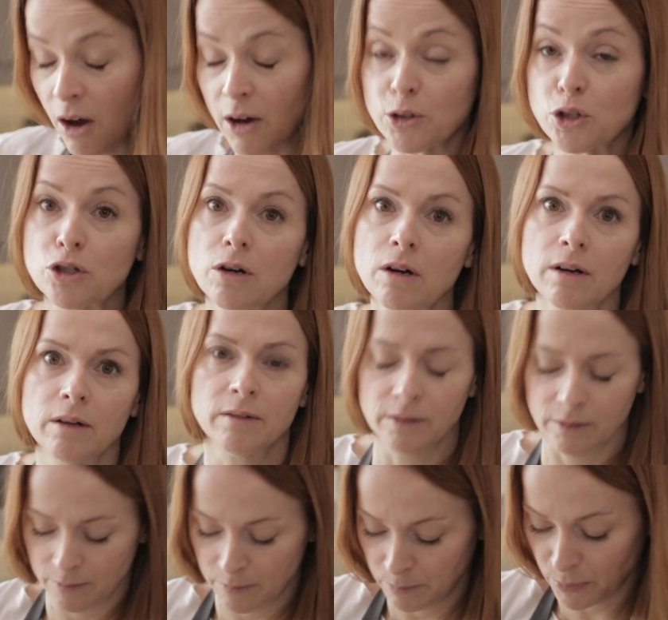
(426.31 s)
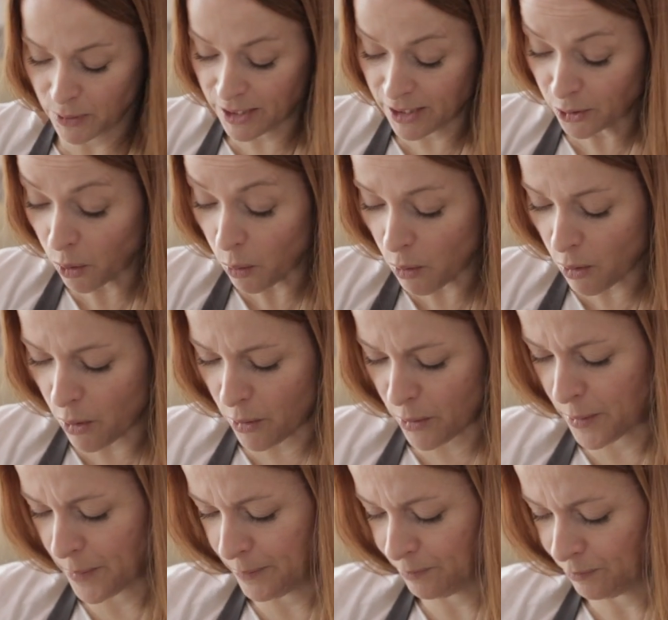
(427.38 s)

En tout cas, prenez donc un,